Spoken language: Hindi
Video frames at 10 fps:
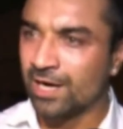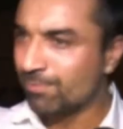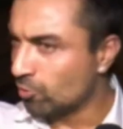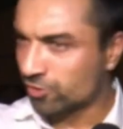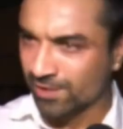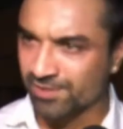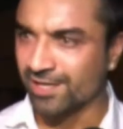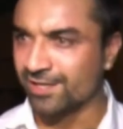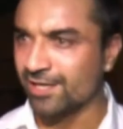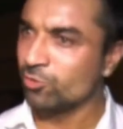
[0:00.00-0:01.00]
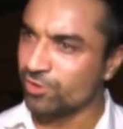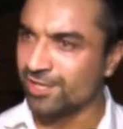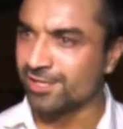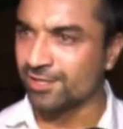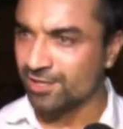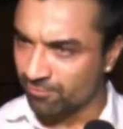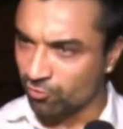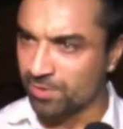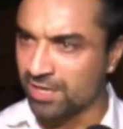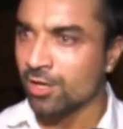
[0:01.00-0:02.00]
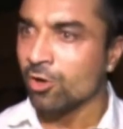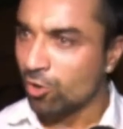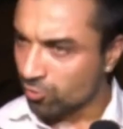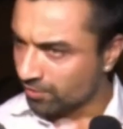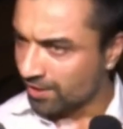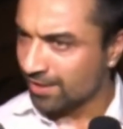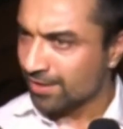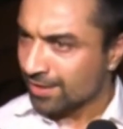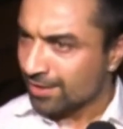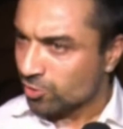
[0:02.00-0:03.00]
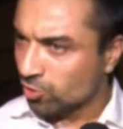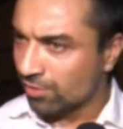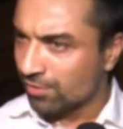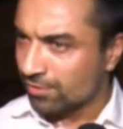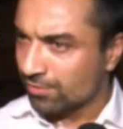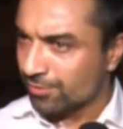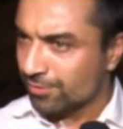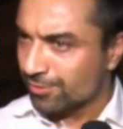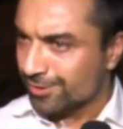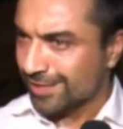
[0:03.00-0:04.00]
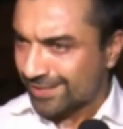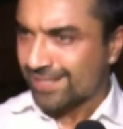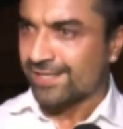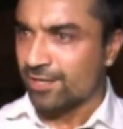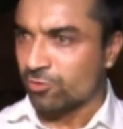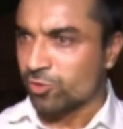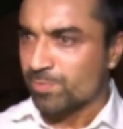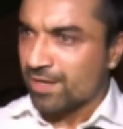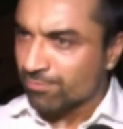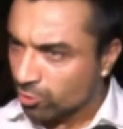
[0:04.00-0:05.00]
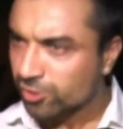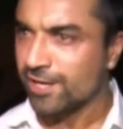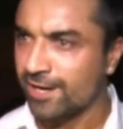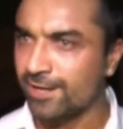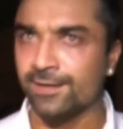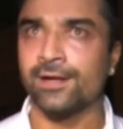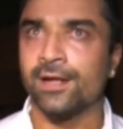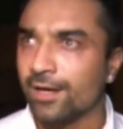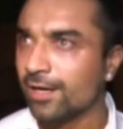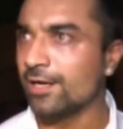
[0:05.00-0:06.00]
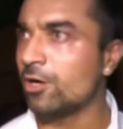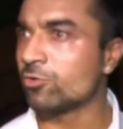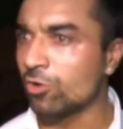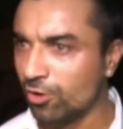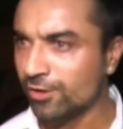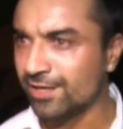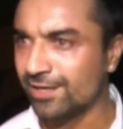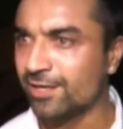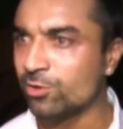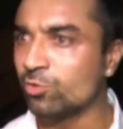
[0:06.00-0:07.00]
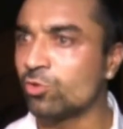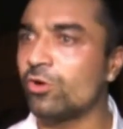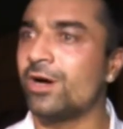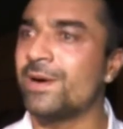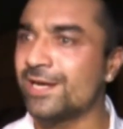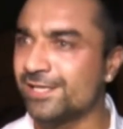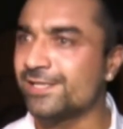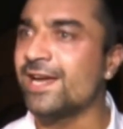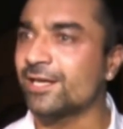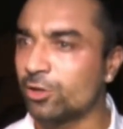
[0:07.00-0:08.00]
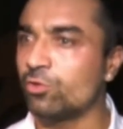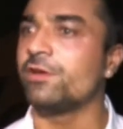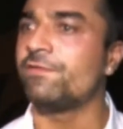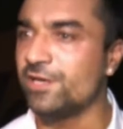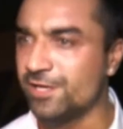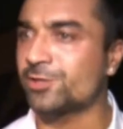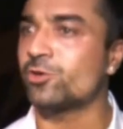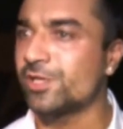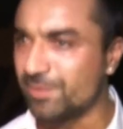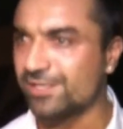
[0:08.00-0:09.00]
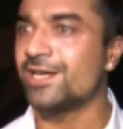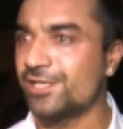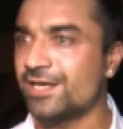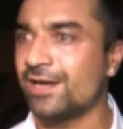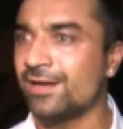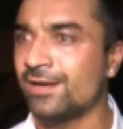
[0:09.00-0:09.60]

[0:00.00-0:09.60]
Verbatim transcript: आप लोग सब जानते हैं दुनिया जानती है वो भी और उनकी जो सक्सेस है उसमें हम खुश हैं यार अल्लाह उनको और दे लेकिन उनको हमारे जैसे एक्टरों की फीलिंग्स को समझना चाहिए